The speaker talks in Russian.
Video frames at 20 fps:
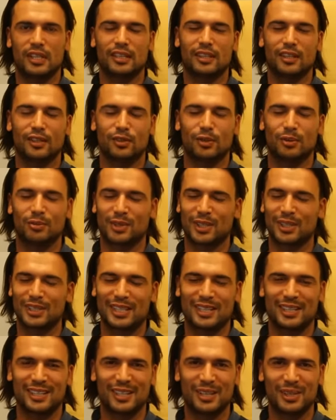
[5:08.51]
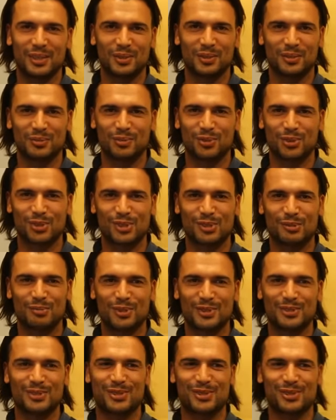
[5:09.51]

я так думаю. Хотя может быть все